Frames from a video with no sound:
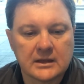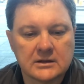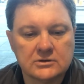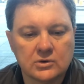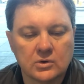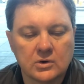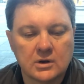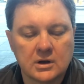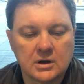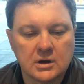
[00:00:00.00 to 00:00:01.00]
Но
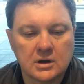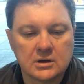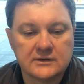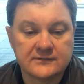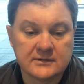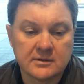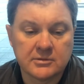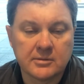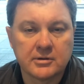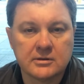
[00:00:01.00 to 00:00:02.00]
если нам
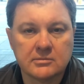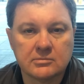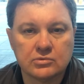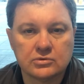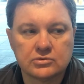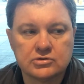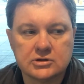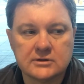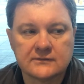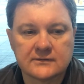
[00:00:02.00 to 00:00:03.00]
необходимо будет
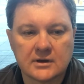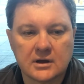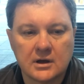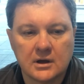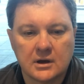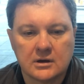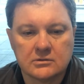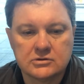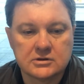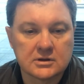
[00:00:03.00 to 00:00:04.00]
учиться
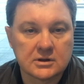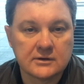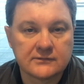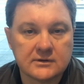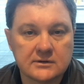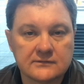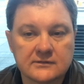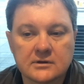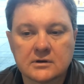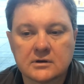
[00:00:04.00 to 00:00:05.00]
учить английский
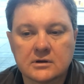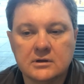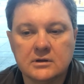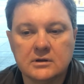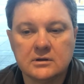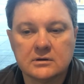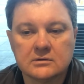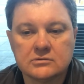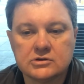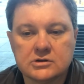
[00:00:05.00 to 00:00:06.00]
язык и
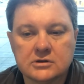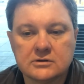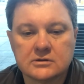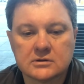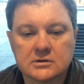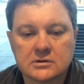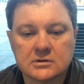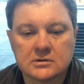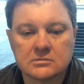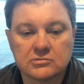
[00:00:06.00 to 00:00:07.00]
учить,
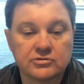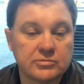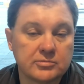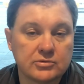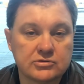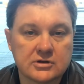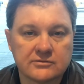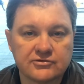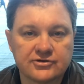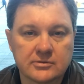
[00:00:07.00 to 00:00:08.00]
э, может быть, получать
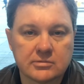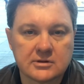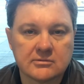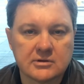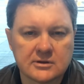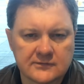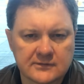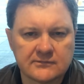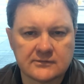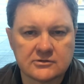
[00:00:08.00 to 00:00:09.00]
высшее образование,
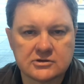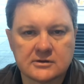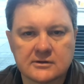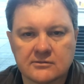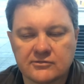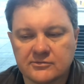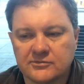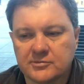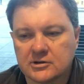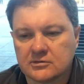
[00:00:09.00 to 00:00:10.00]
соответственно,
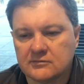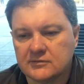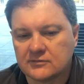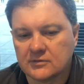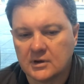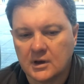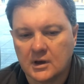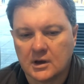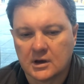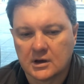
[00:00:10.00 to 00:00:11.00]
485 визу
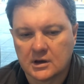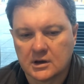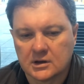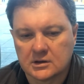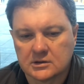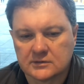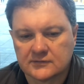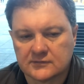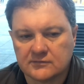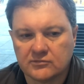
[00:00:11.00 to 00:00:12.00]
а,
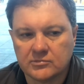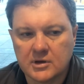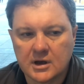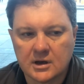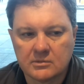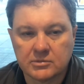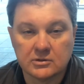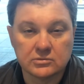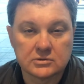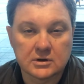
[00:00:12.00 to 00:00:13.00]
с двумя,
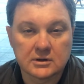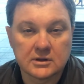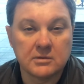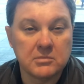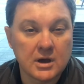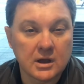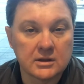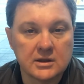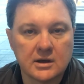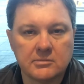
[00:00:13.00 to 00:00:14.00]
полутора, тремя
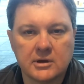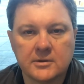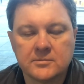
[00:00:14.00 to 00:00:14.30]
годами